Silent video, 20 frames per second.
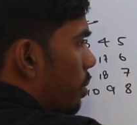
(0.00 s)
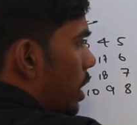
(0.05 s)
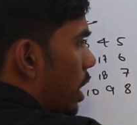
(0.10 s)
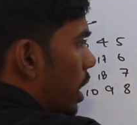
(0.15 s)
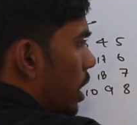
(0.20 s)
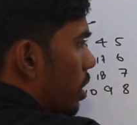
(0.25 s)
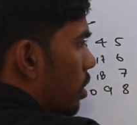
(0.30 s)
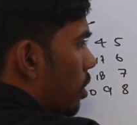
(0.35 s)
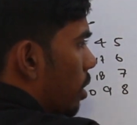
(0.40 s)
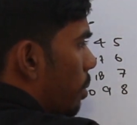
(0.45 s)
में
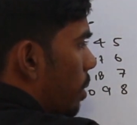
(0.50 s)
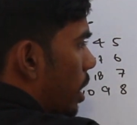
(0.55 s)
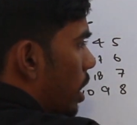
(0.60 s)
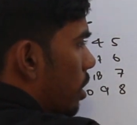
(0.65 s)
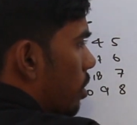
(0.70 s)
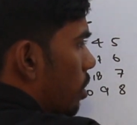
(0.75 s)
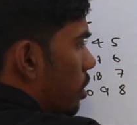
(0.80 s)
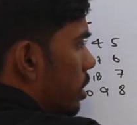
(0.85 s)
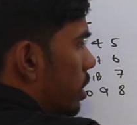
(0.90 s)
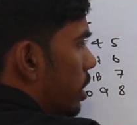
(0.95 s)
रहेंगे तो
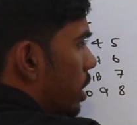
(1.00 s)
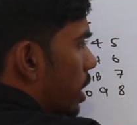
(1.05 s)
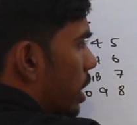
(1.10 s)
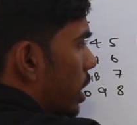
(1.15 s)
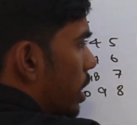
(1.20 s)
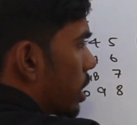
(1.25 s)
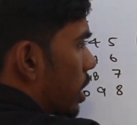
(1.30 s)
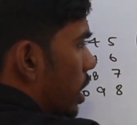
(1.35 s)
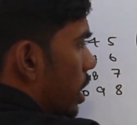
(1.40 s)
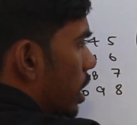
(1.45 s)
हमारा कौन
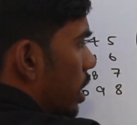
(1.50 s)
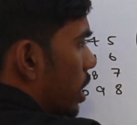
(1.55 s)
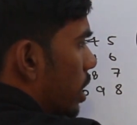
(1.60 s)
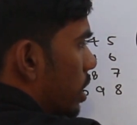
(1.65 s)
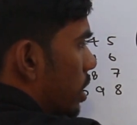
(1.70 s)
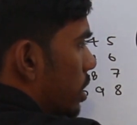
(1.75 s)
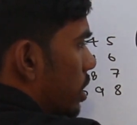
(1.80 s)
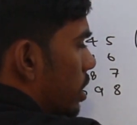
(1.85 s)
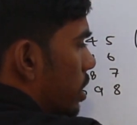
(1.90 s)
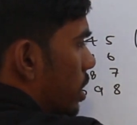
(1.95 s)
इंडिकेट करेगा